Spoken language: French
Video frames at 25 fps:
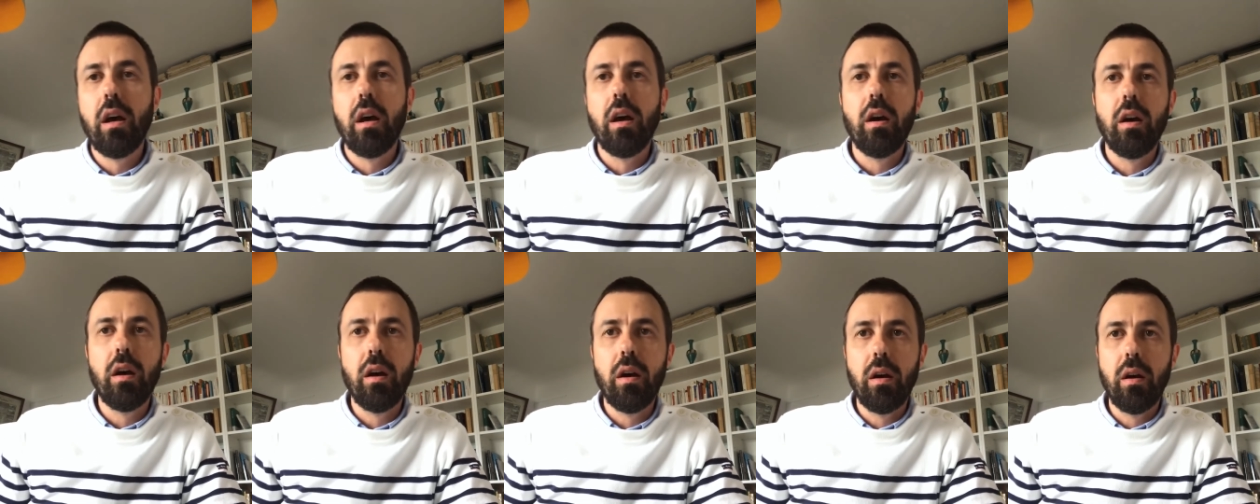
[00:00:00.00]

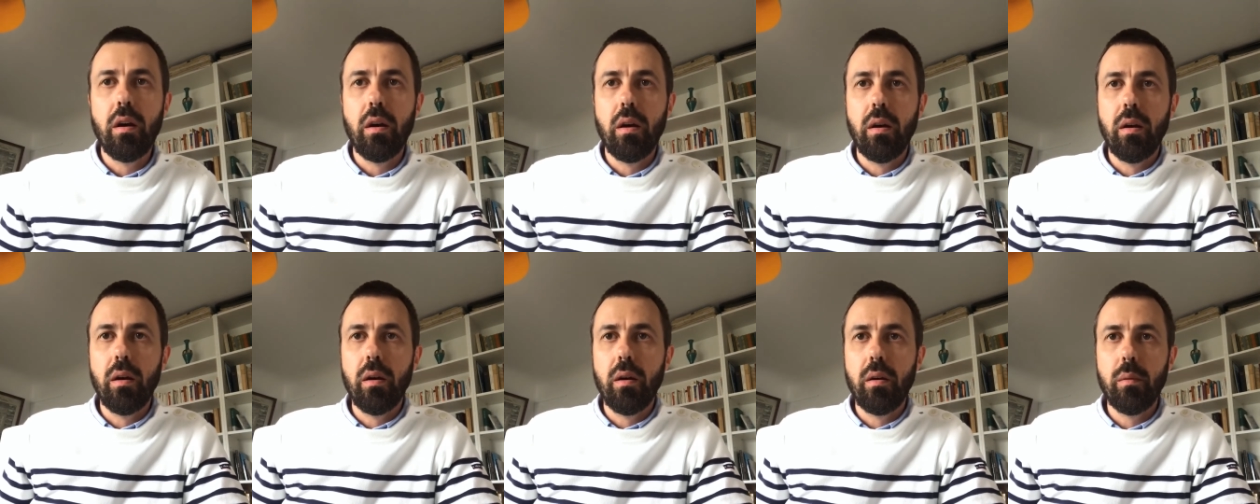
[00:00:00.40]

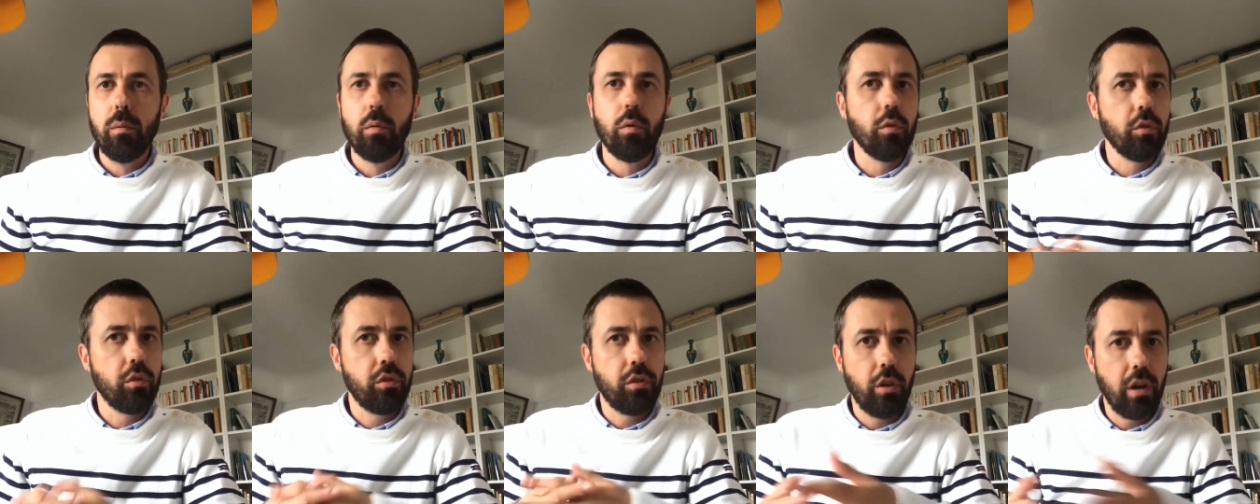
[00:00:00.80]
Euh,
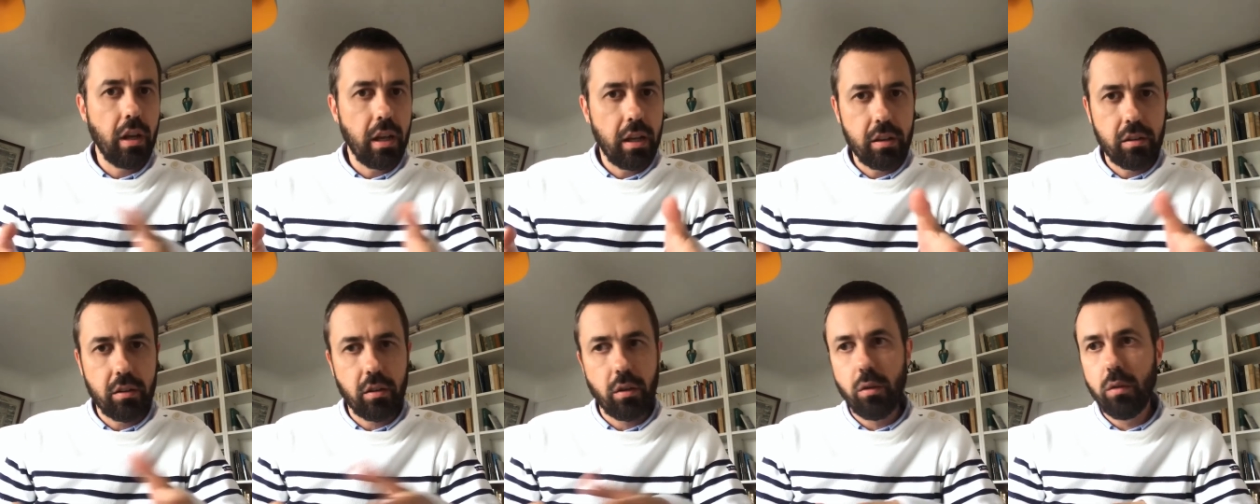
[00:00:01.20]
bon, cela
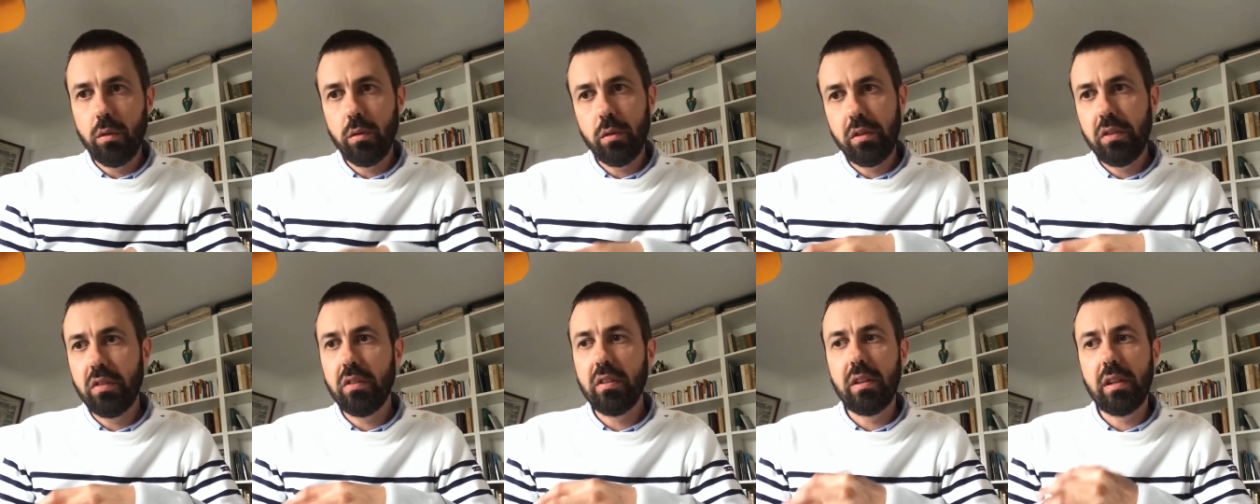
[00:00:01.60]
étant,
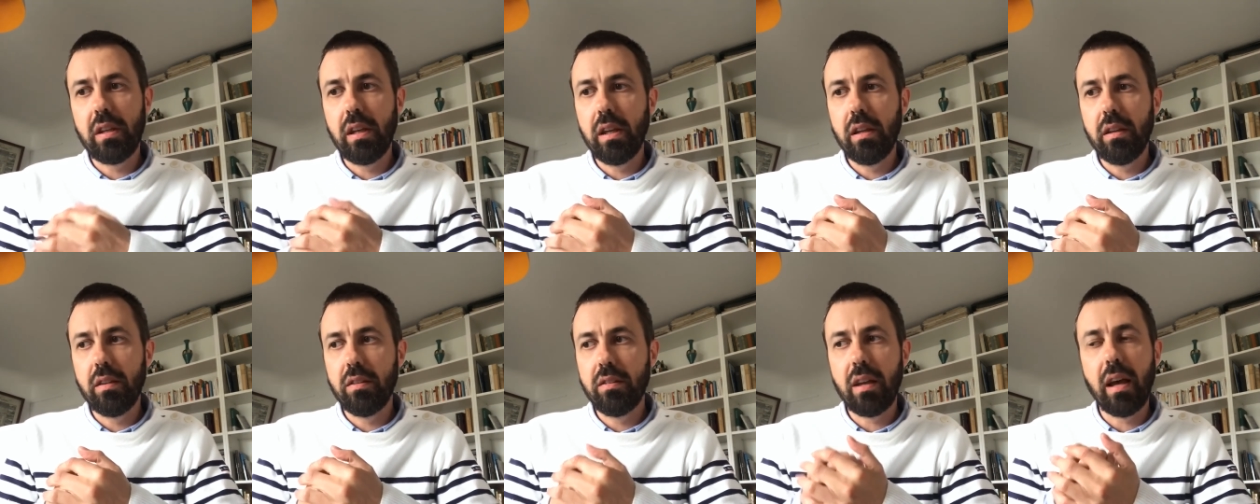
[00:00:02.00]

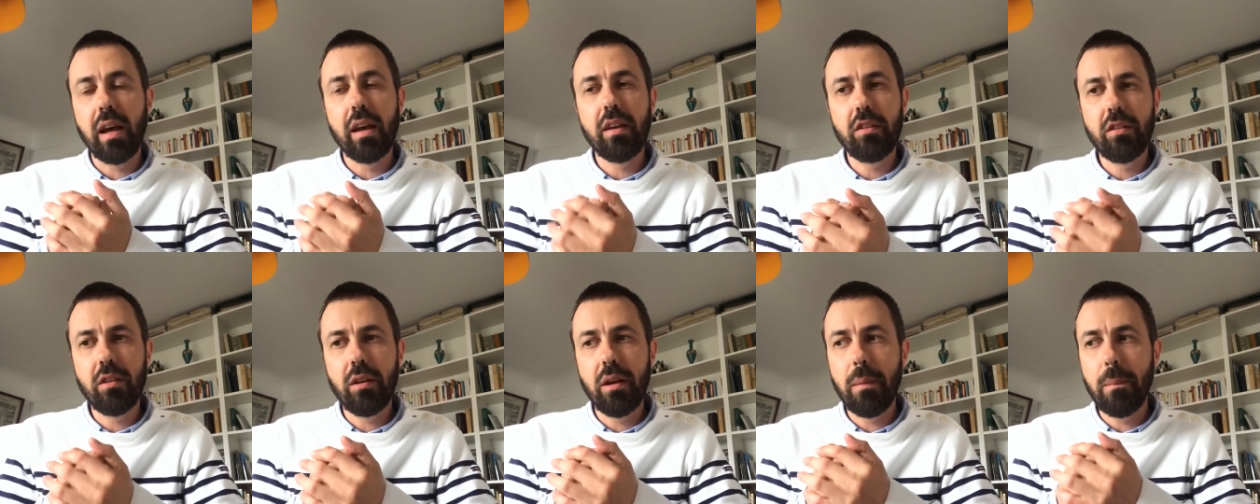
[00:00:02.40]
ça
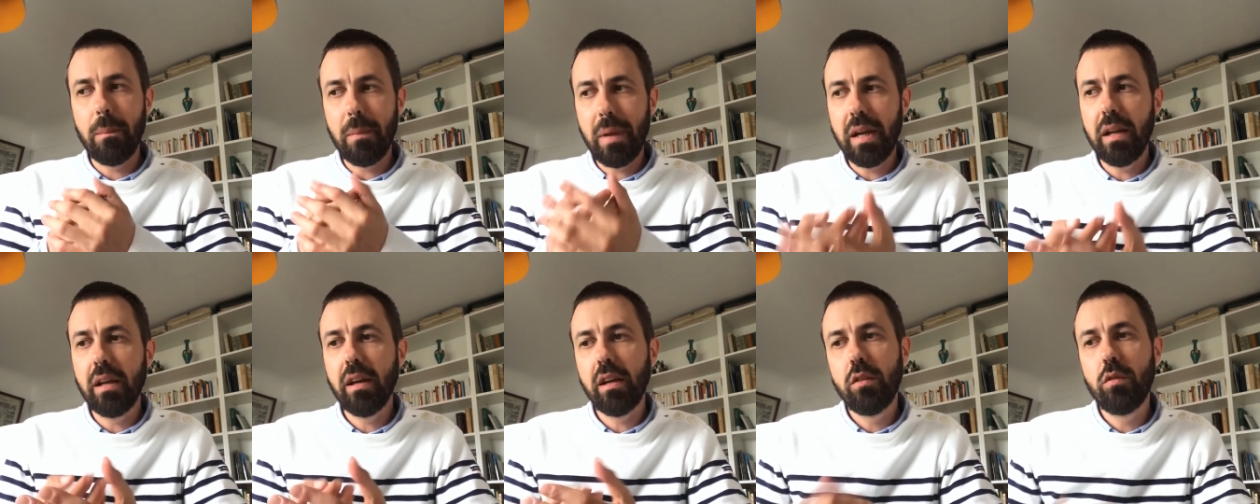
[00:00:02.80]
reste quand même
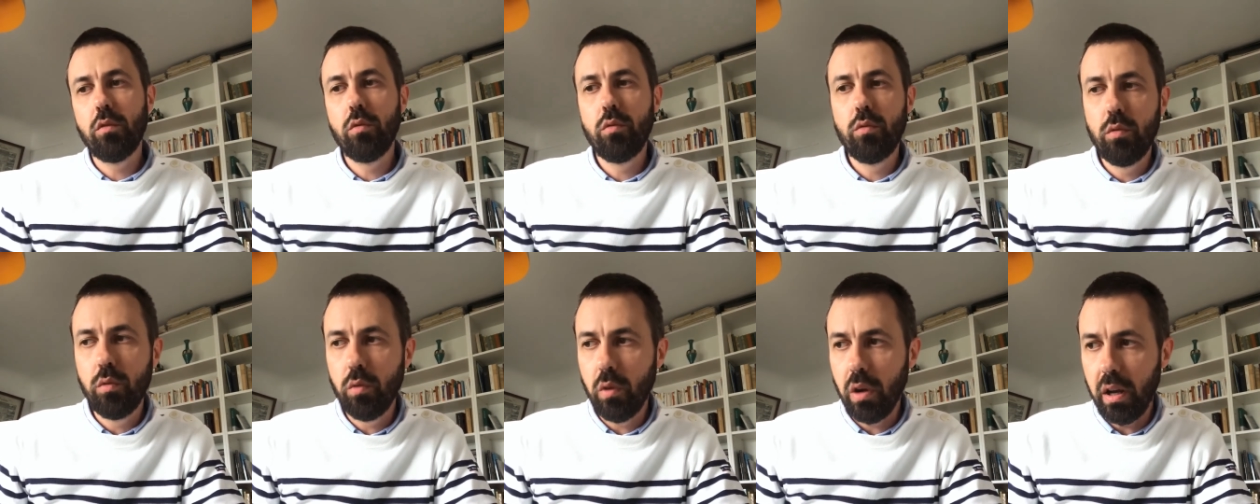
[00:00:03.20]
malgré
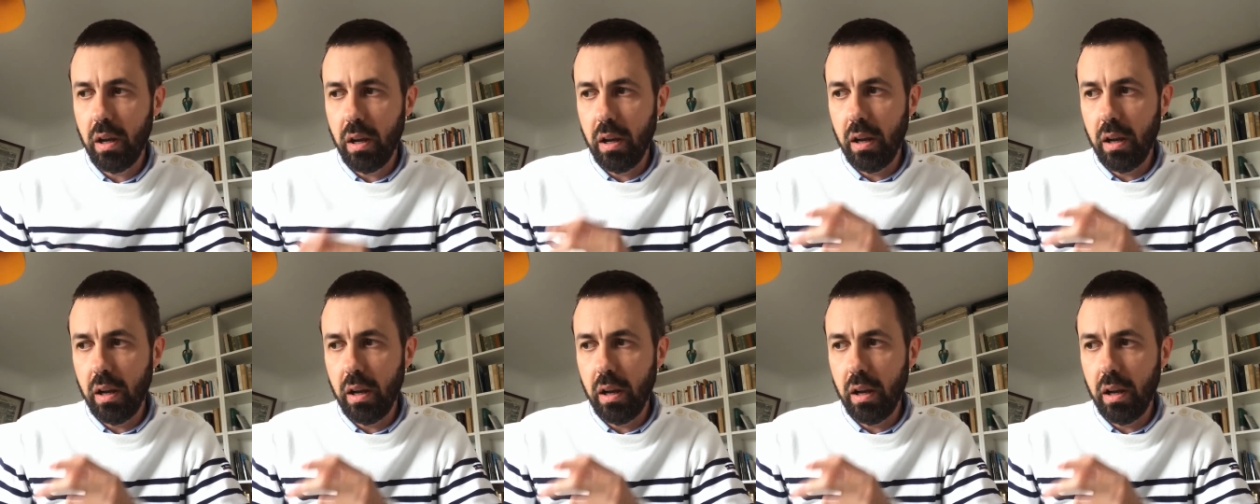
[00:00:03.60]
tout